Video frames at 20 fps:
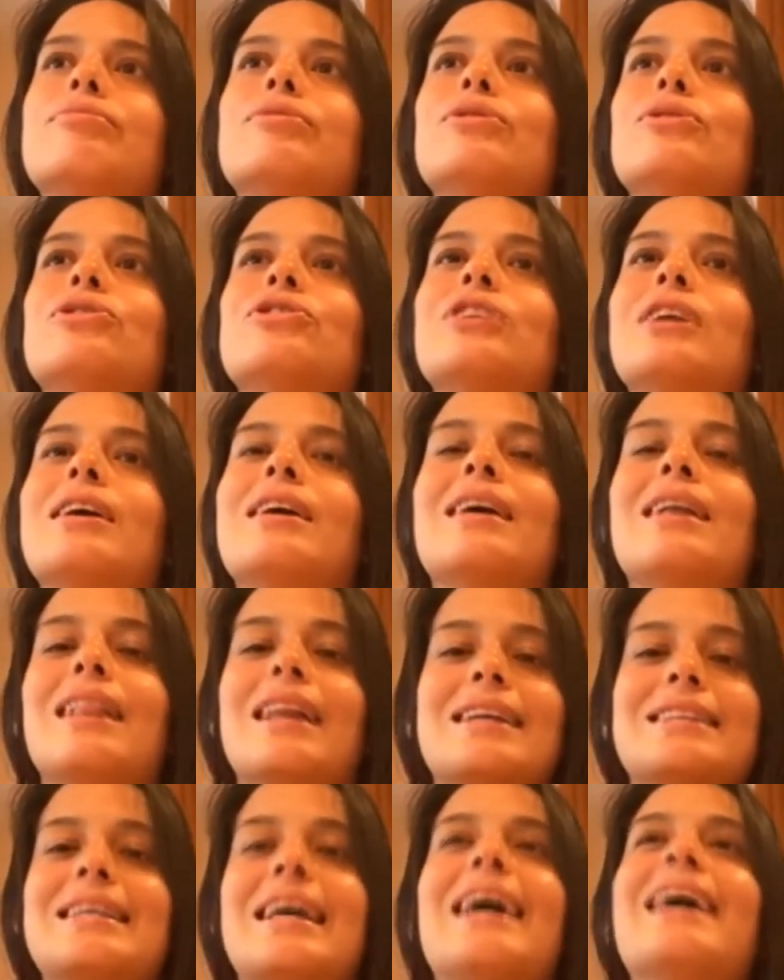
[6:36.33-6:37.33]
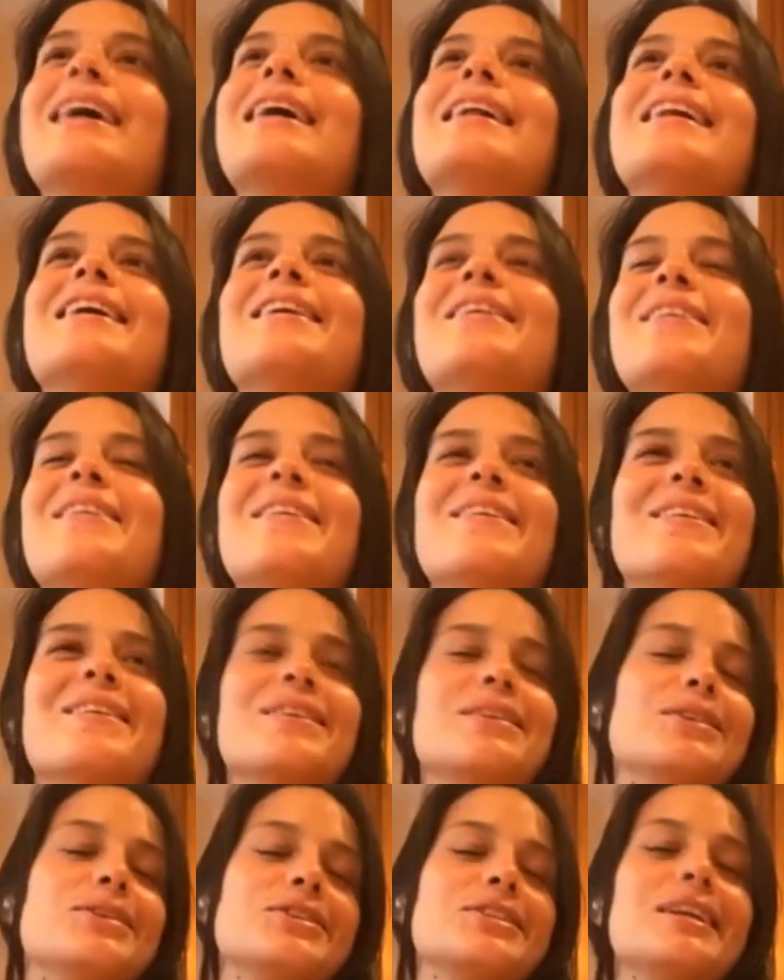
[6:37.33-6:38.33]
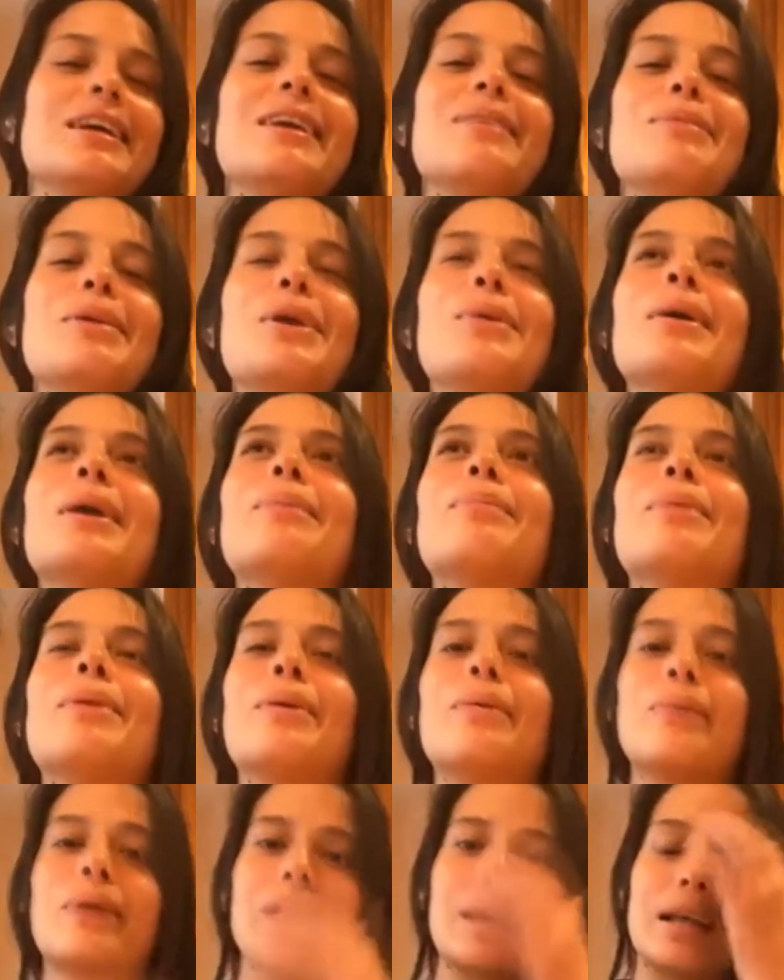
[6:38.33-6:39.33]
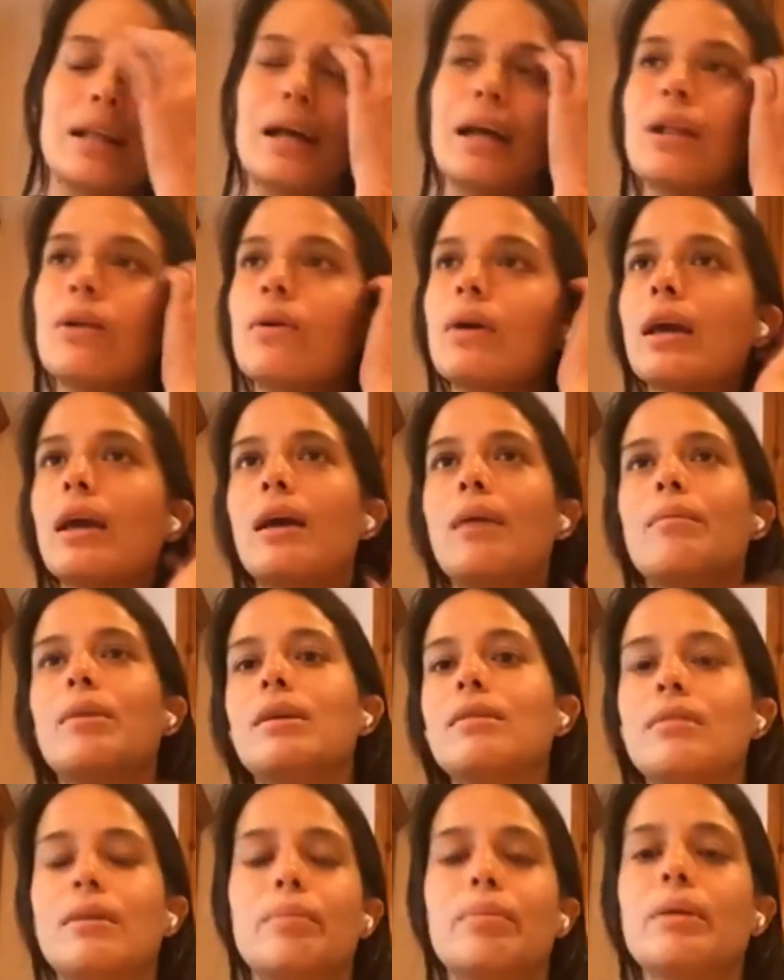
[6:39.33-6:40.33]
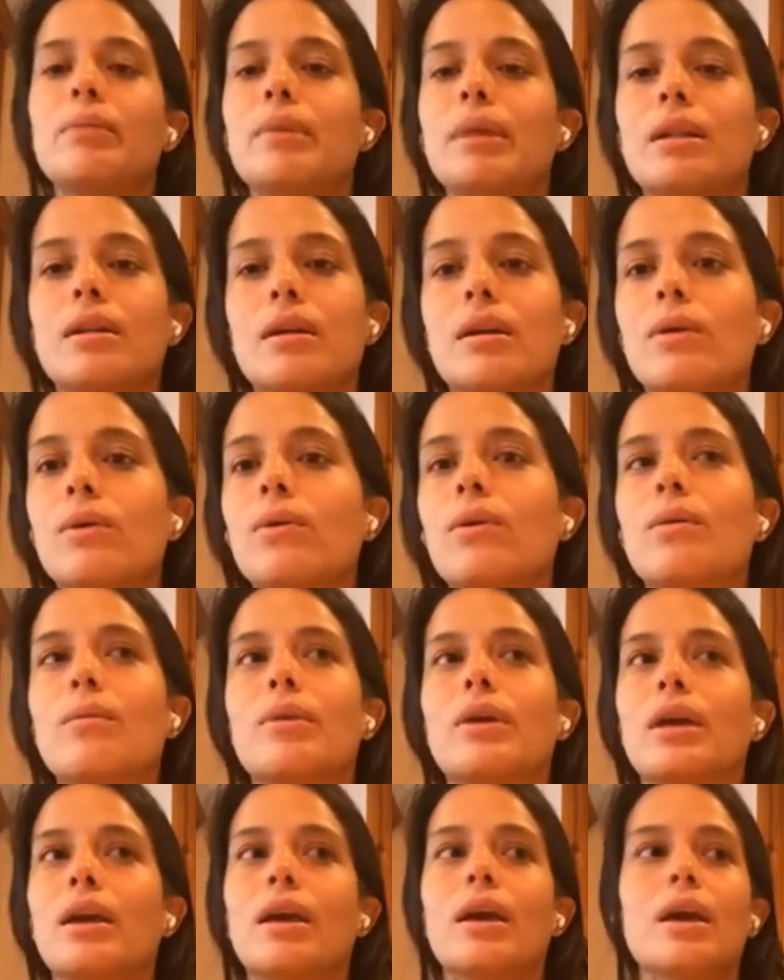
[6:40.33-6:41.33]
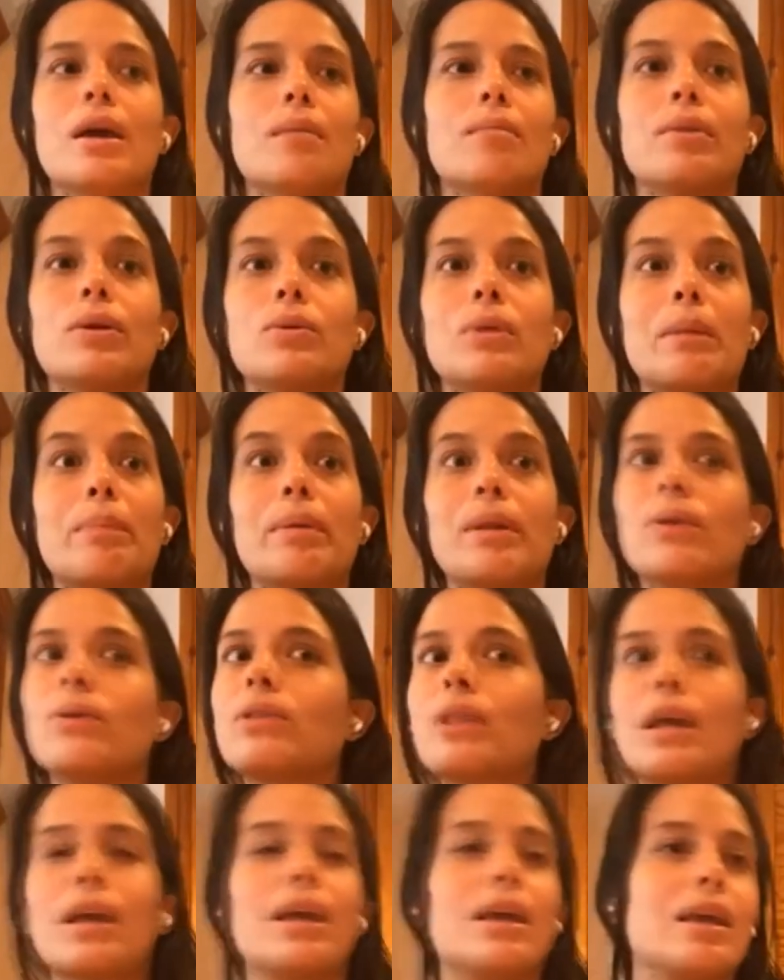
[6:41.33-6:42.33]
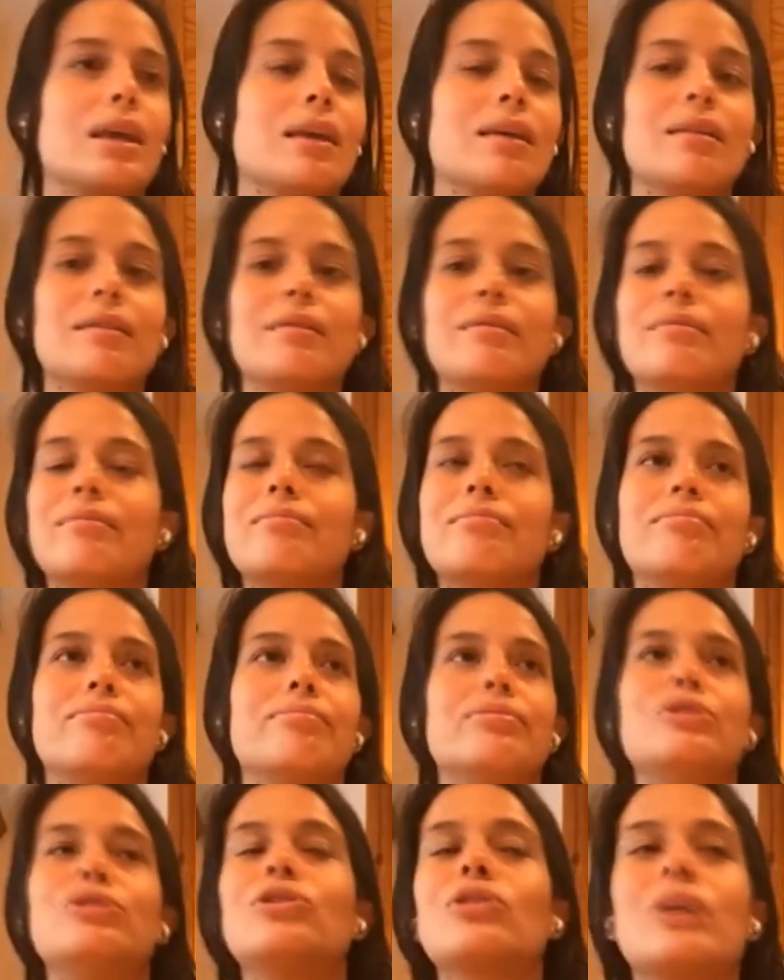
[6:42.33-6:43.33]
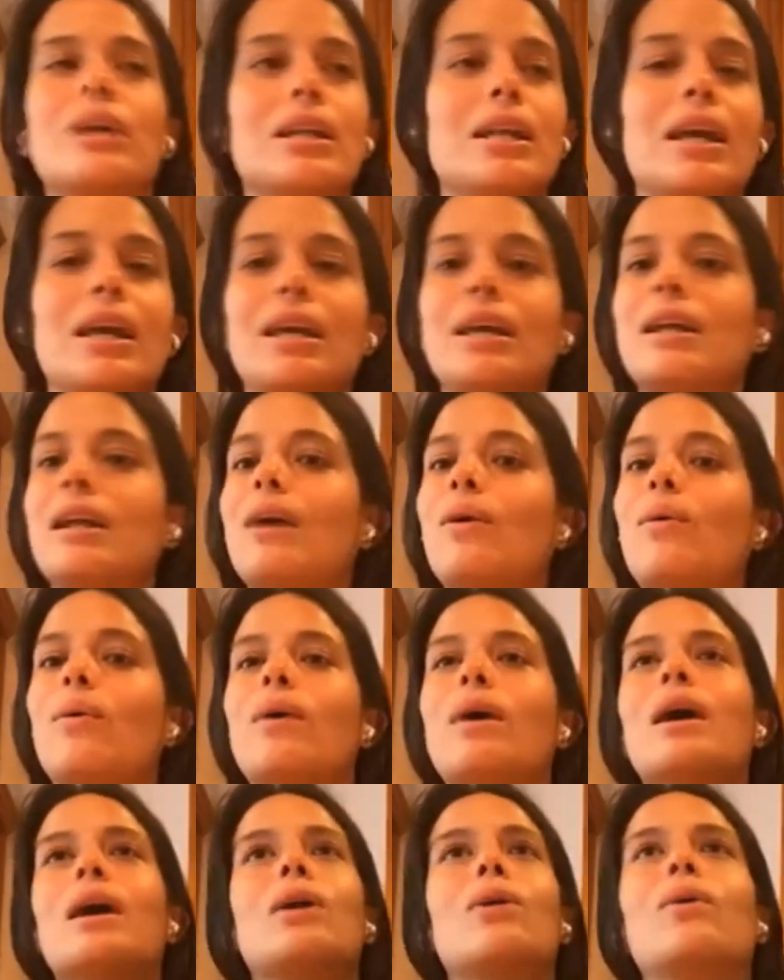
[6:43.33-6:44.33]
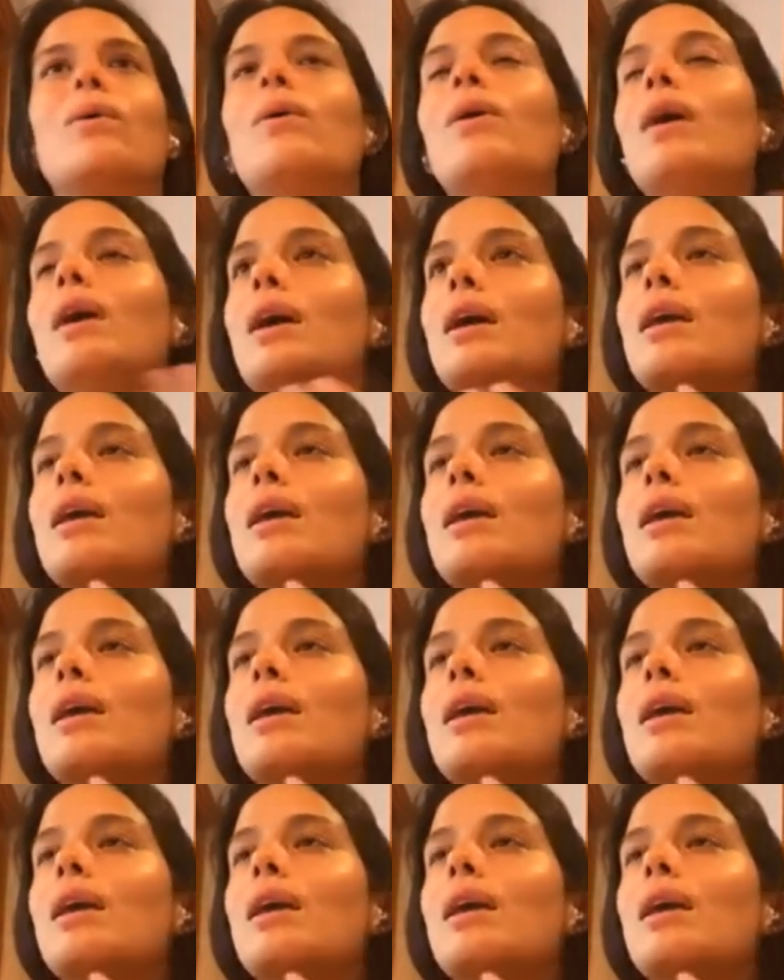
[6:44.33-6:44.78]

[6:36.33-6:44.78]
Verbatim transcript: no sé, en la sangre o no sé, en mi cuerpo, como que era algo que a mí siempre me atrajo, como que ver una pelota y yo quería ir a jugar o